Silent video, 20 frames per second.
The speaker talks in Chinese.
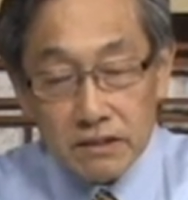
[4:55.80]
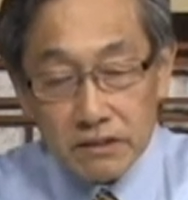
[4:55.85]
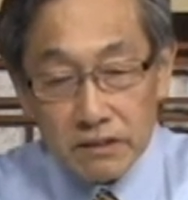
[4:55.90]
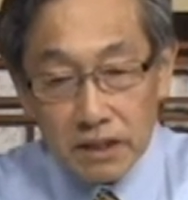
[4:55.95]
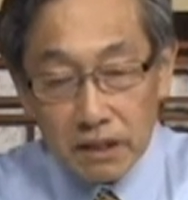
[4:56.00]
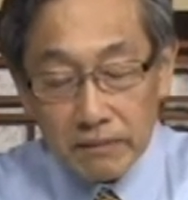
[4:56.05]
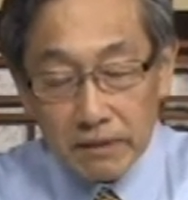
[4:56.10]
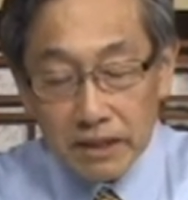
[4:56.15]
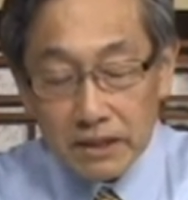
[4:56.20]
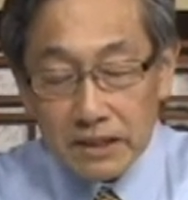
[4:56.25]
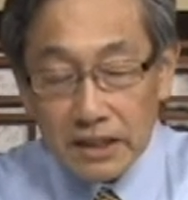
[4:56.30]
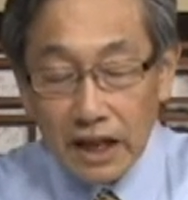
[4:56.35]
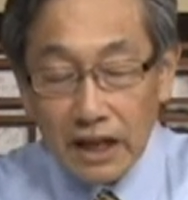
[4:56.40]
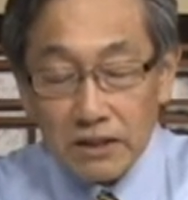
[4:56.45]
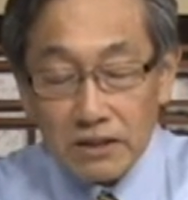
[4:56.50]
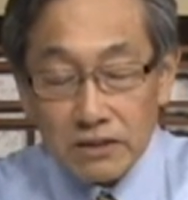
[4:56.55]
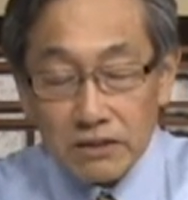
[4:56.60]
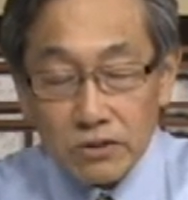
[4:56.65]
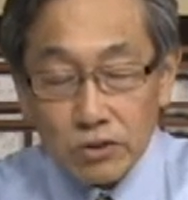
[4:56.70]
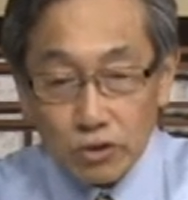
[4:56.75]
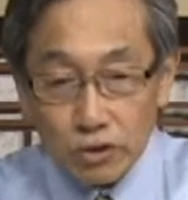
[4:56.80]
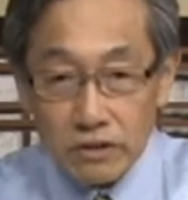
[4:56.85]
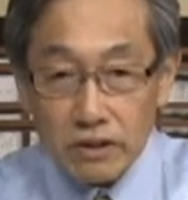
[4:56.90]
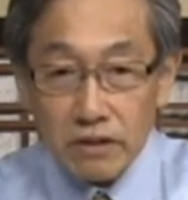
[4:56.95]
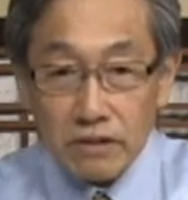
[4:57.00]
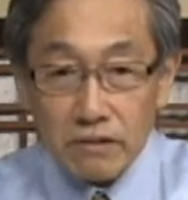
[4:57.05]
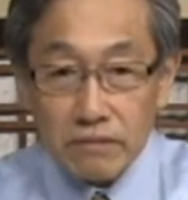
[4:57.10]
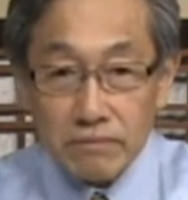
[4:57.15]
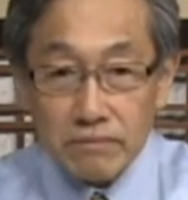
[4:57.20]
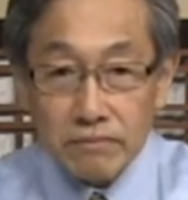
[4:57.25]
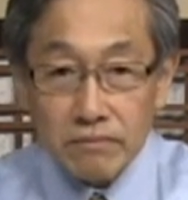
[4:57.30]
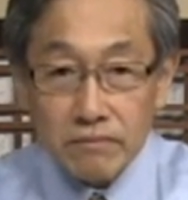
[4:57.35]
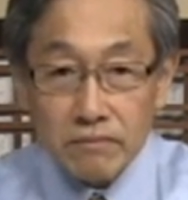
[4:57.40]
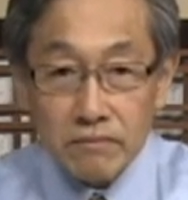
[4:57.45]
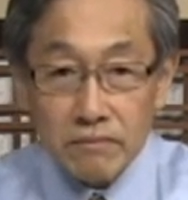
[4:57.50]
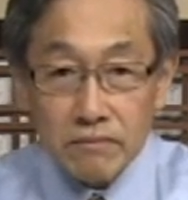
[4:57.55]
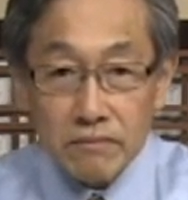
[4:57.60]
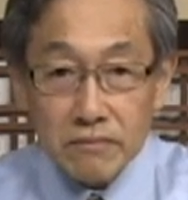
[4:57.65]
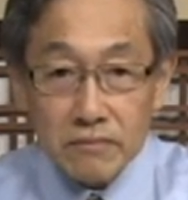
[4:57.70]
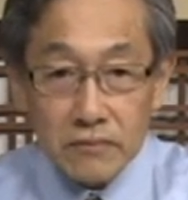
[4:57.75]
那么他决定，
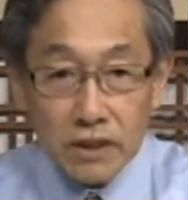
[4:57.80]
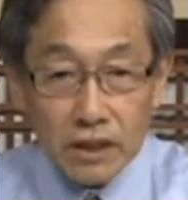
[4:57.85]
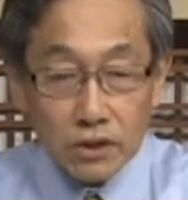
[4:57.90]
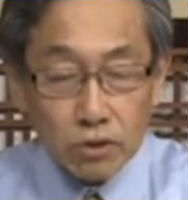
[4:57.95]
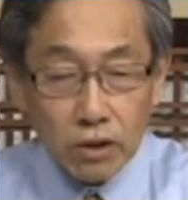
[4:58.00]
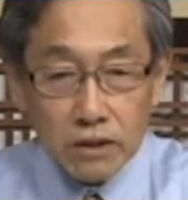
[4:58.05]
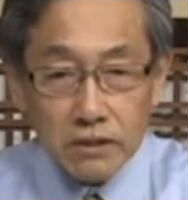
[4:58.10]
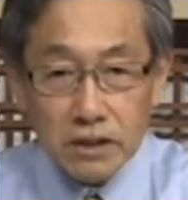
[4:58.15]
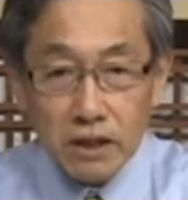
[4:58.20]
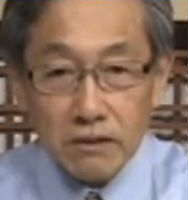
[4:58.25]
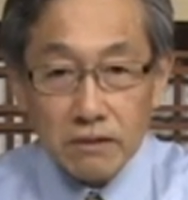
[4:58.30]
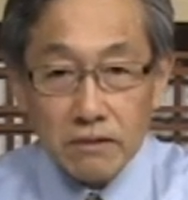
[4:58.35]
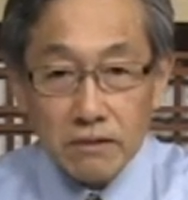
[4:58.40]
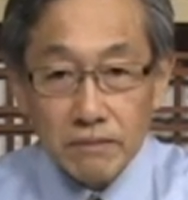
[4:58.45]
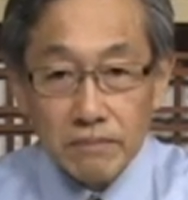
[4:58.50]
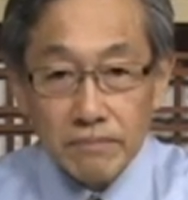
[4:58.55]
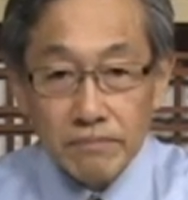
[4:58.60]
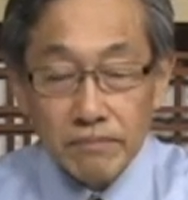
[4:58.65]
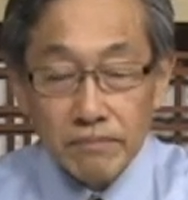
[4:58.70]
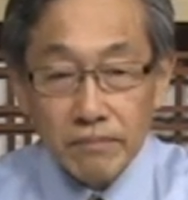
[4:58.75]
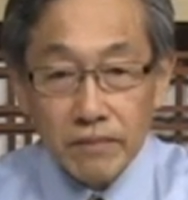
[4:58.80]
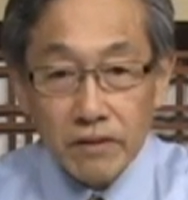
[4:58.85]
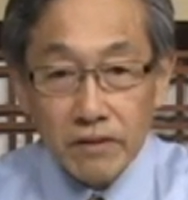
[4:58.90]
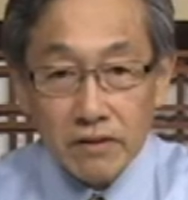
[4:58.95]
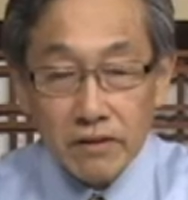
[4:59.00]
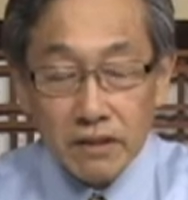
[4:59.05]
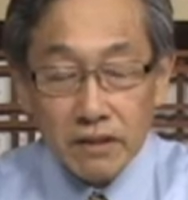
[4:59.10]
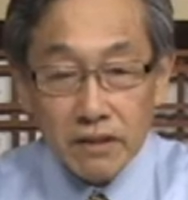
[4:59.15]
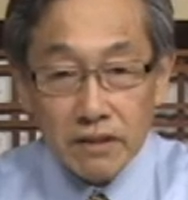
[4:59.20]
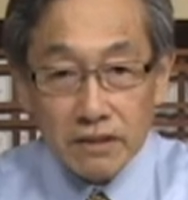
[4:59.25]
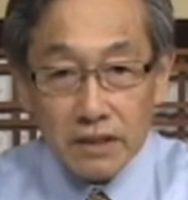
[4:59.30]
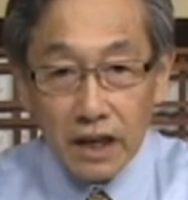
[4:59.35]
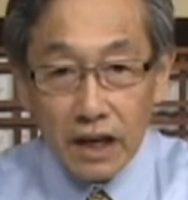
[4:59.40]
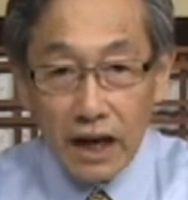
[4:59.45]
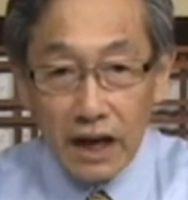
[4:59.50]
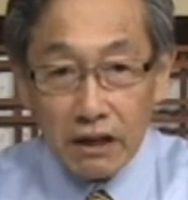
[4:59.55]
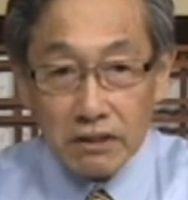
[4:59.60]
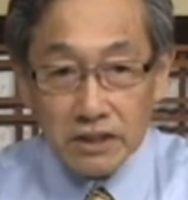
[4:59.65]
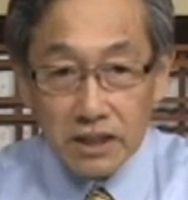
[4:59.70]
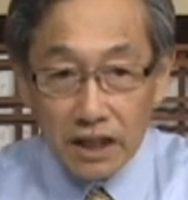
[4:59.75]
他创造，他
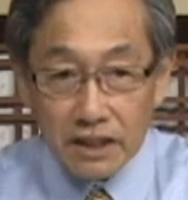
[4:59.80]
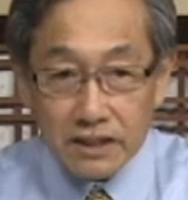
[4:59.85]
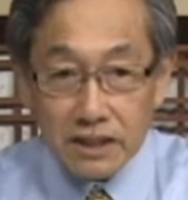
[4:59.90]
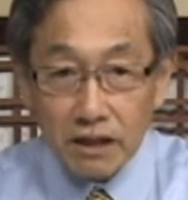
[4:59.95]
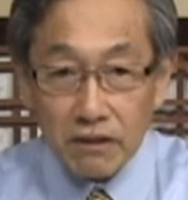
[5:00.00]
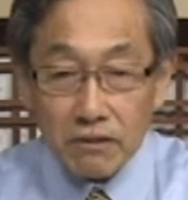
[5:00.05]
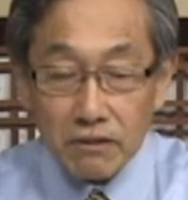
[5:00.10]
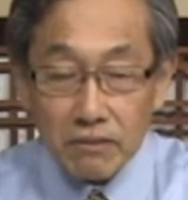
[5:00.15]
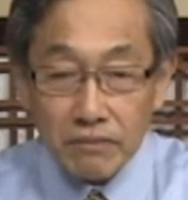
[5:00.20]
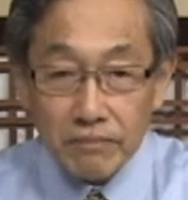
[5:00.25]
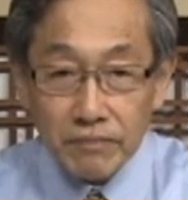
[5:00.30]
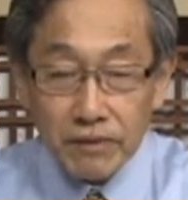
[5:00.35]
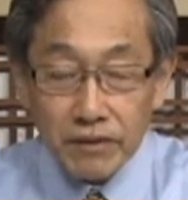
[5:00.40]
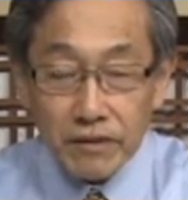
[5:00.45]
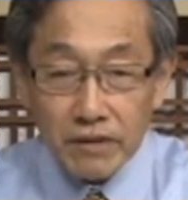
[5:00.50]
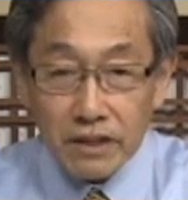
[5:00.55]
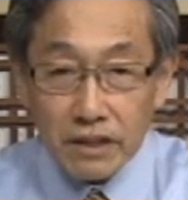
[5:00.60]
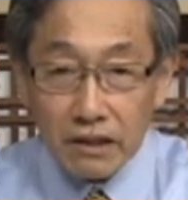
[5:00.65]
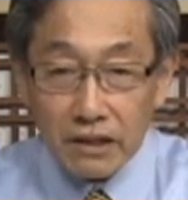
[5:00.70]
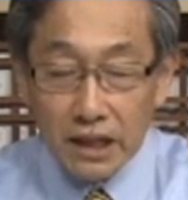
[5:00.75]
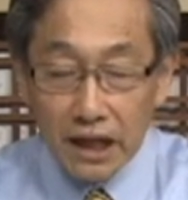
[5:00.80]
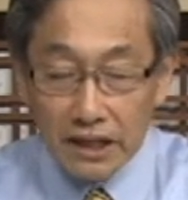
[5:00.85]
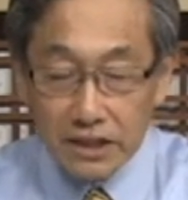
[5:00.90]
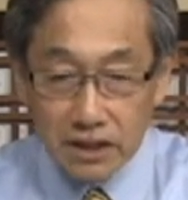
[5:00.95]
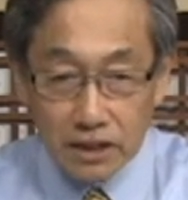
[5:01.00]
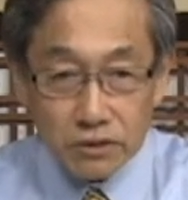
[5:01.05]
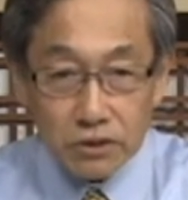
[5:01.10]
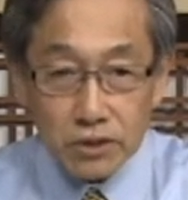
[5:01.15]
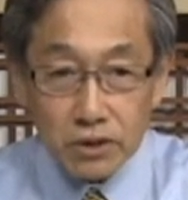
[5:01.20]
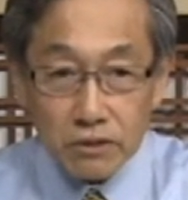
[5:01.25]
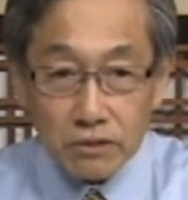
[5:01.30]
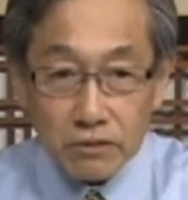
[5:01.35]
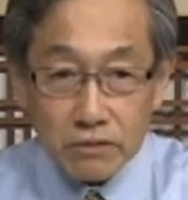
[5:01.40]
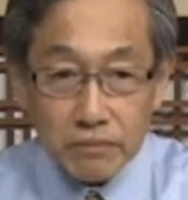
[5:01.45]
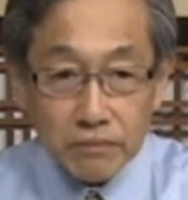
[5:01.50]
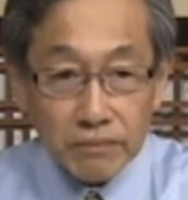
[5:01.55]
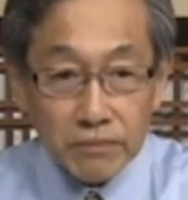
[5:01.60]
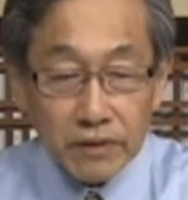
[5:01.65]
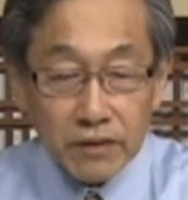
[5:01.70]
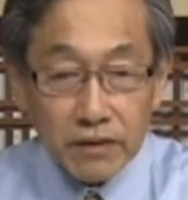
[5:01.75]
还要再造，然后他还拯救，
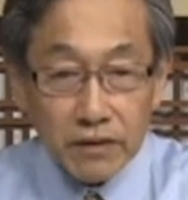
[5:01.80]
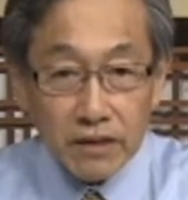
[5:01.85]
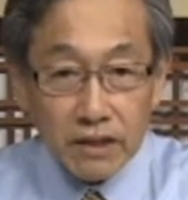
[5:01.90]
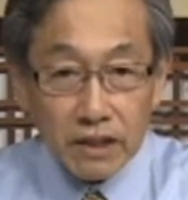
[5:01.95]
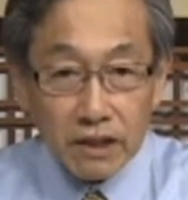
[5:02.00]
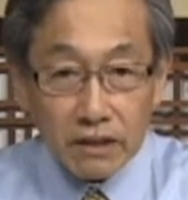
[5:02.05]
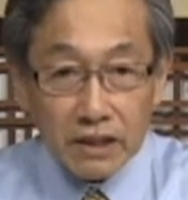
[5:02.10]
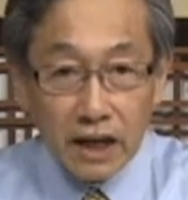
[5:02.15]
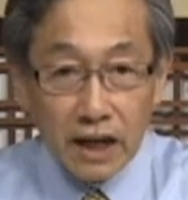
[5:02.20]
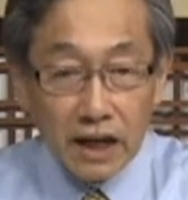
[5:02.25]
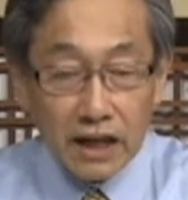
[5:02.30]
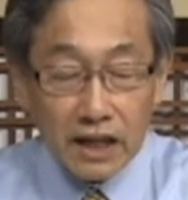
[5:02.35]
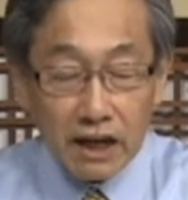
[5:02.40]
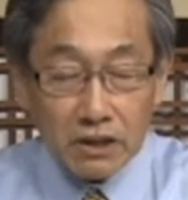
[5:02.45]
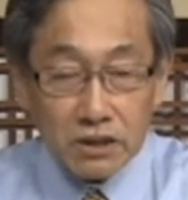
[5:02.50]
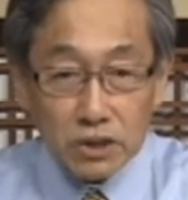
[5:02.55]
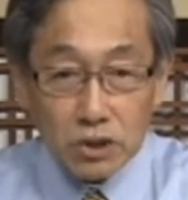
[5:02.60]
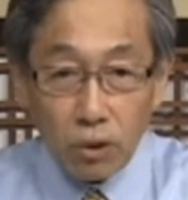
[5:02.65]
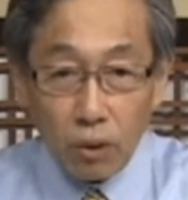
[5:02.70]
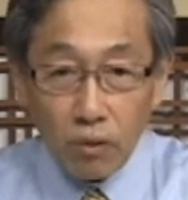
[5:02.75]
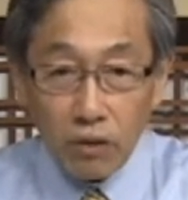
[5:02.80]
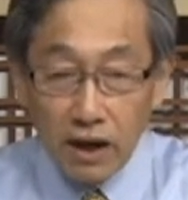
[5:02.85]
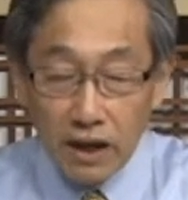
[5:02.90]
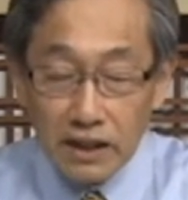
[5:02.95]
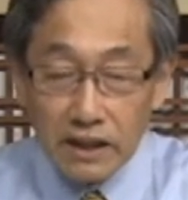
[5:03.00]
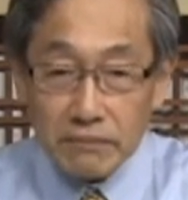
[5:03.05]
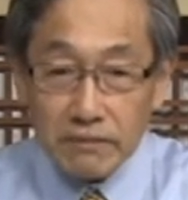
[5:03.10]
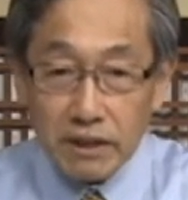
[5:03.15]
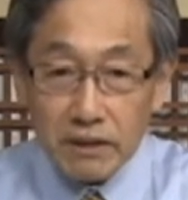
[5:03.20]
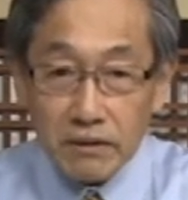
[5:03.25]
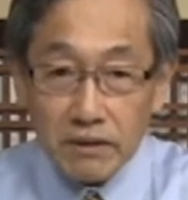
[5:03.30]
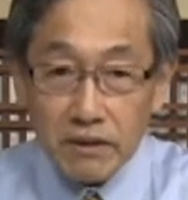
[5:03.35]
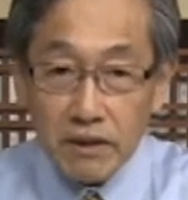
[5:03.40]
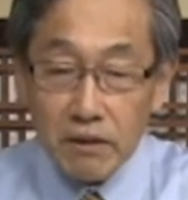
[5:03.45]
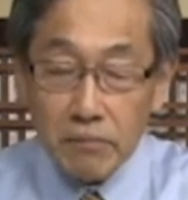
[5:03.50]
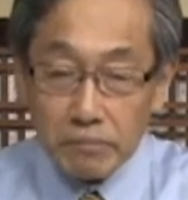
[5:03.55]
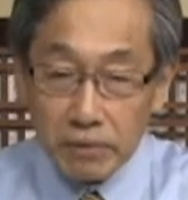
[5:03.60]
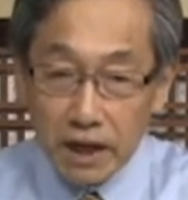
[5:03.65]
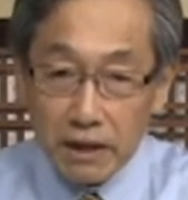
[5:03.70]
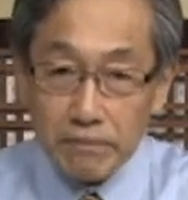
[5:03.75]
然后他还要永恒里面
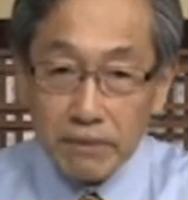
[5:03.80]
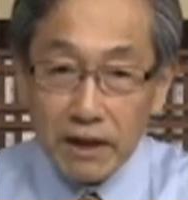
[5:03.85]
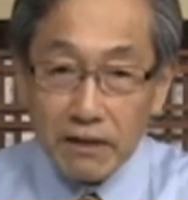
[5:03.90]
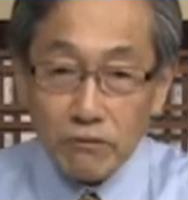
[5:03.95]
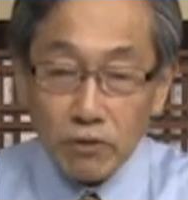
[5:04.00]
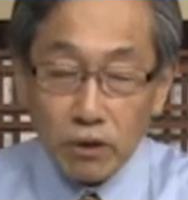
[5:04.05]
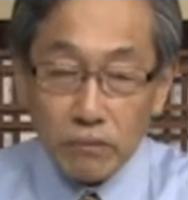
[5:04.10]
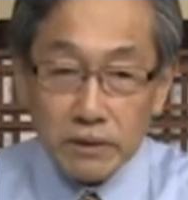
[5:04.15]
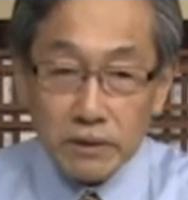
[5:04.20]
陪伴我